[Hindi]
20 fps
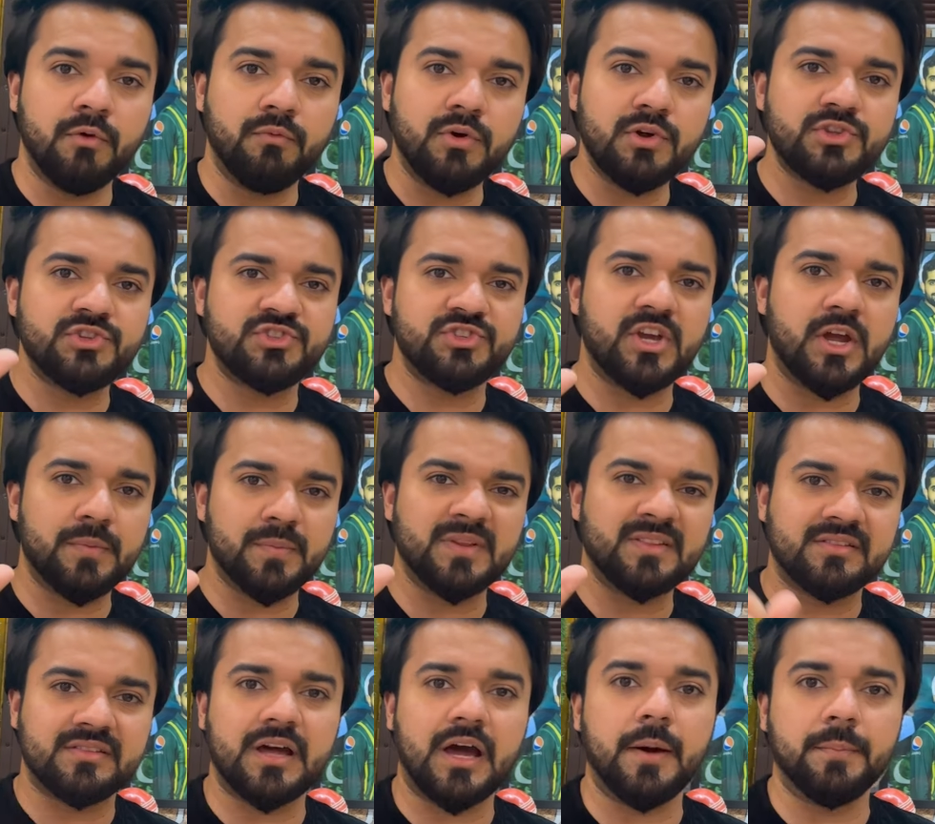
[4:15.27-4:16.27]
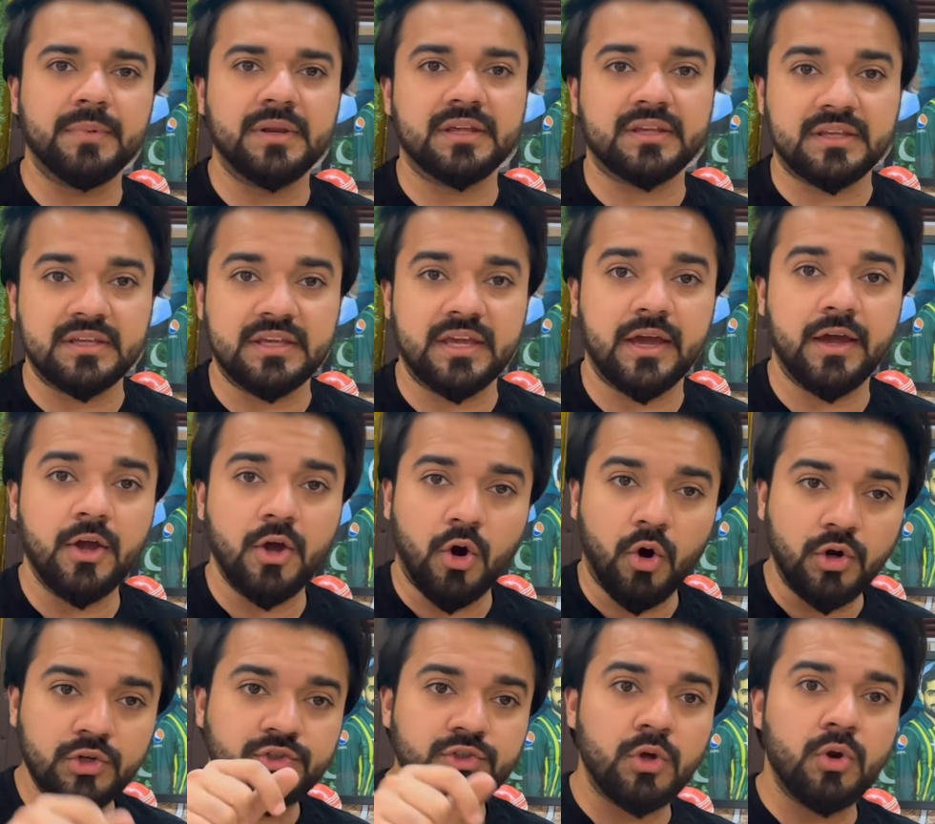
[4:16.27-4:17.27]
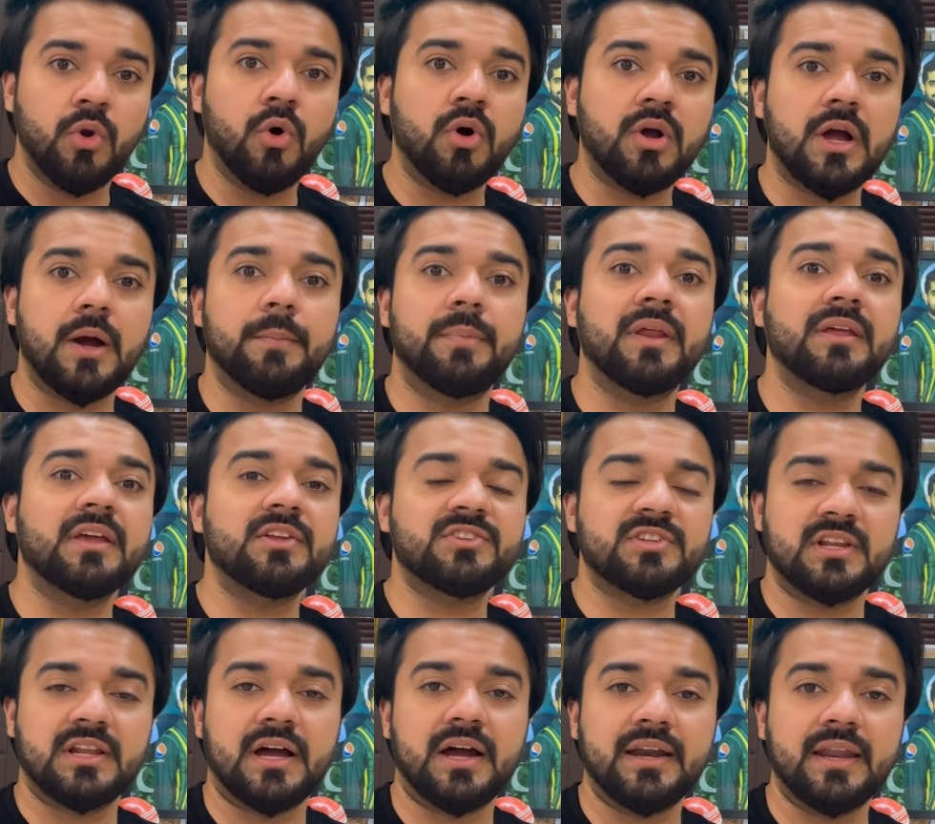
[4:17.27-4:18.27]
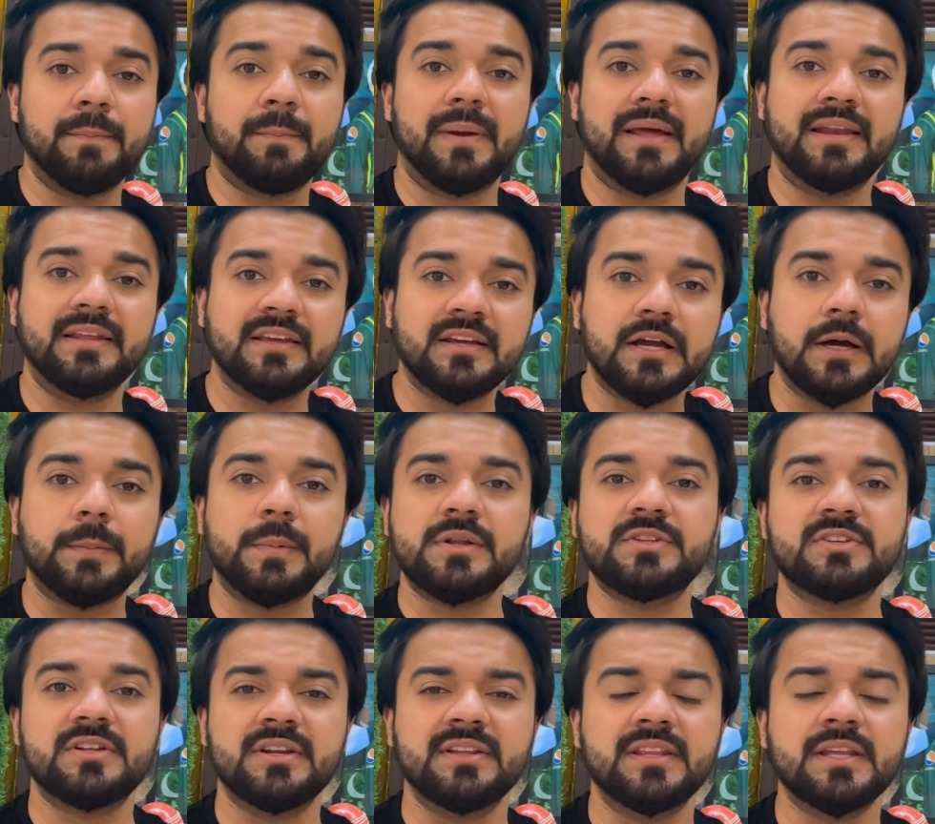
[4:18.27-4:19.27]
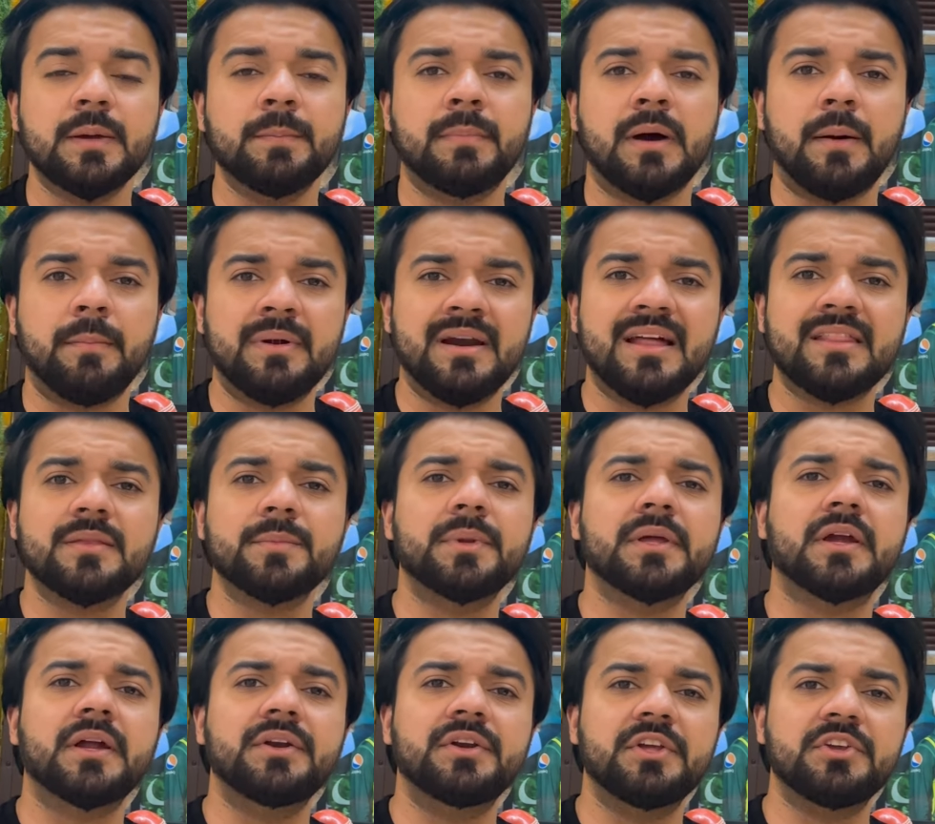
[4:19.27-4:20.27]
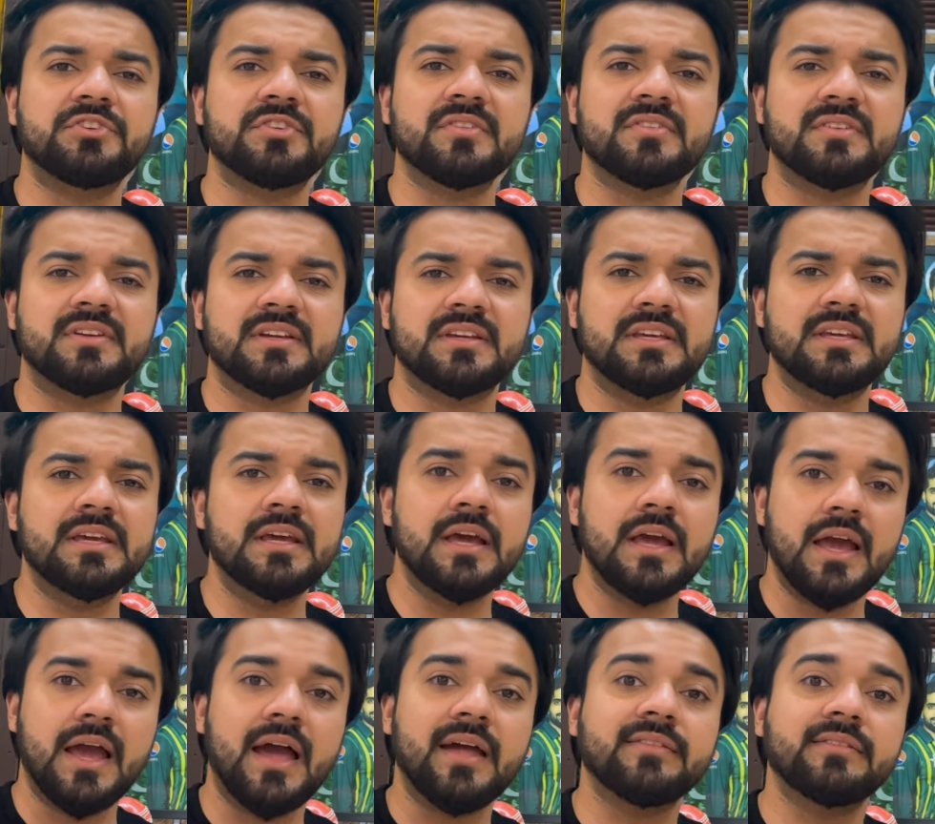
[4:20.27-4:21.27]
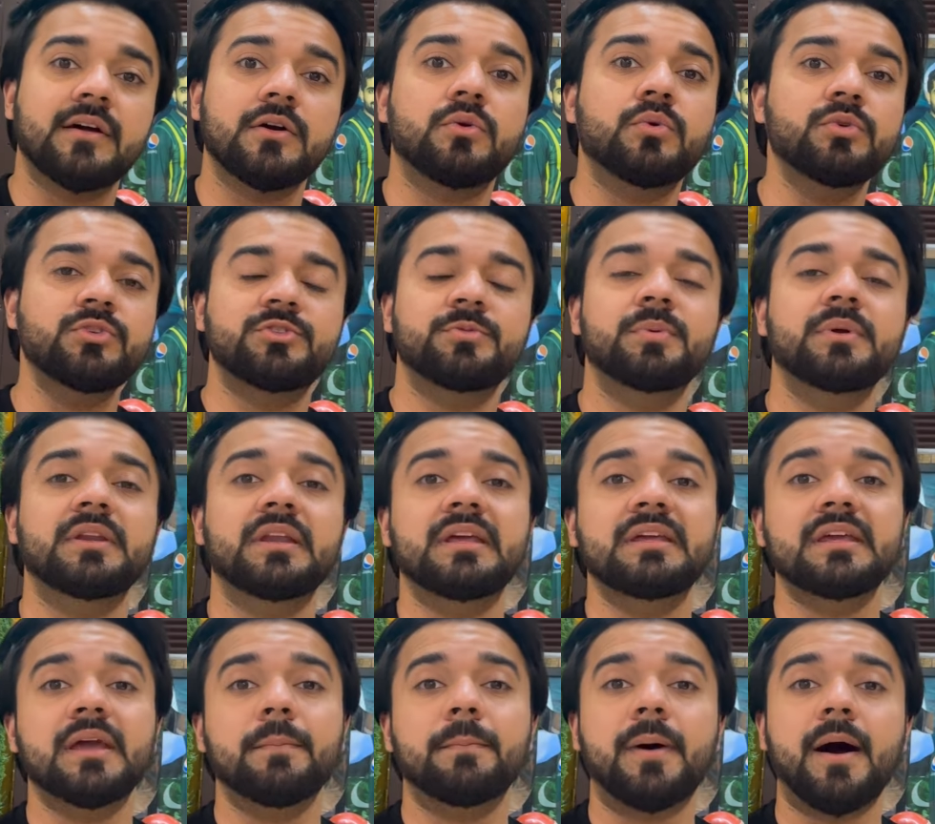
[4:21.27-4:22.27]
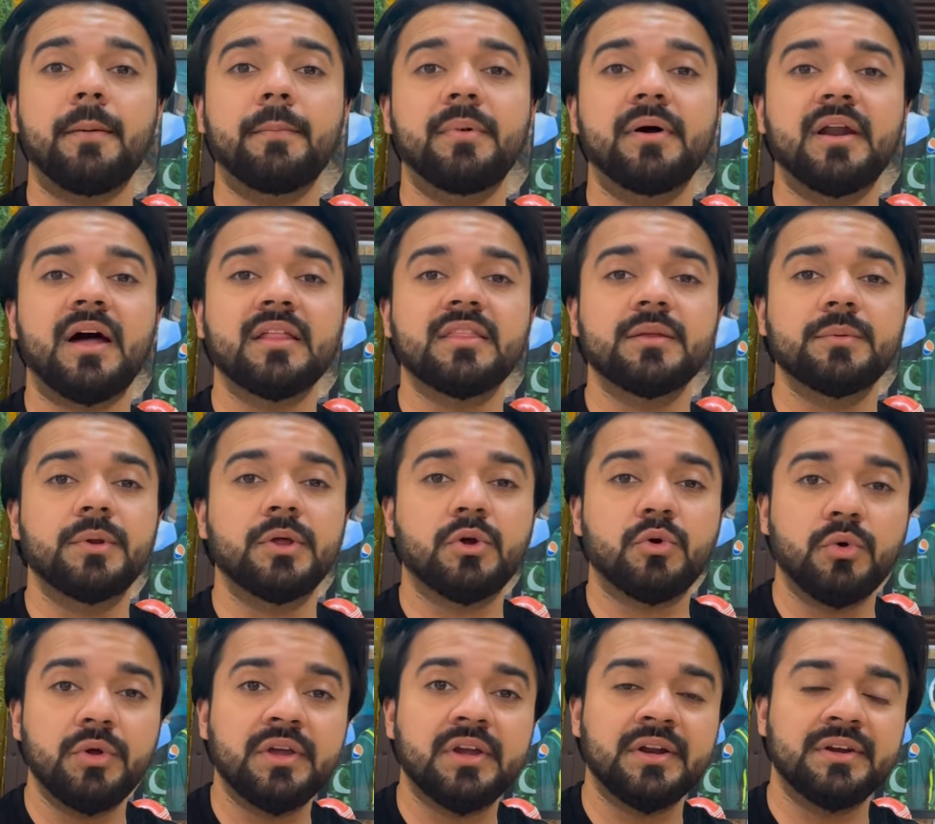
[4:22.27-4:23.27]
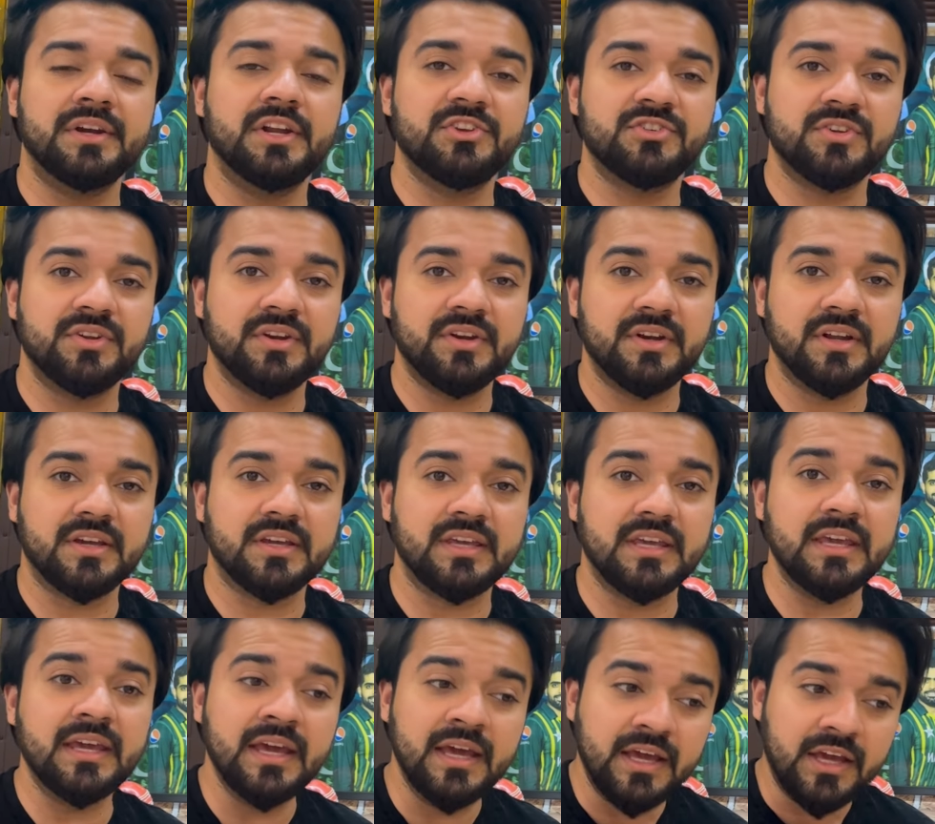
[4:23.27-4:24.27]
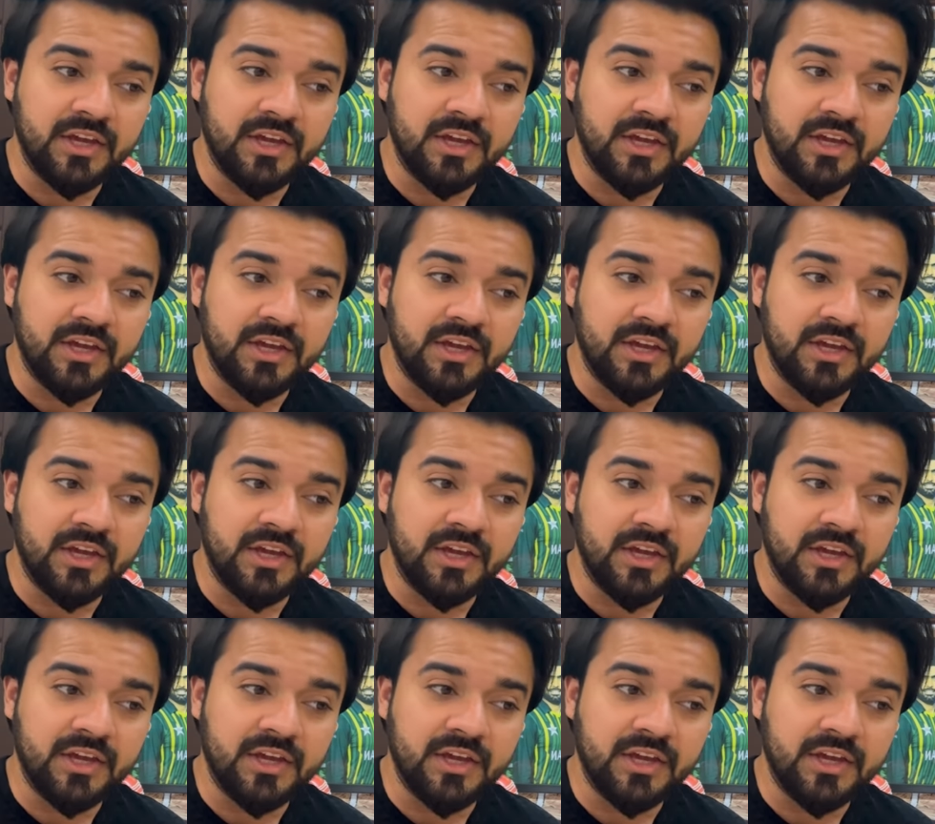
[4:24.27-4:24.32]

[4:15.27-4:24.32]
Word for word: वो चेयरमैन साहब ने किया है और जो लोग खबरें ये चला रहे हैं पहले ये खबर चल रही थी कि बाबर आजम ने कंडीशन रखी ऐसा कुछ भी नहीं है बाबर आजम ने कोई कंडीशन नहीं रखी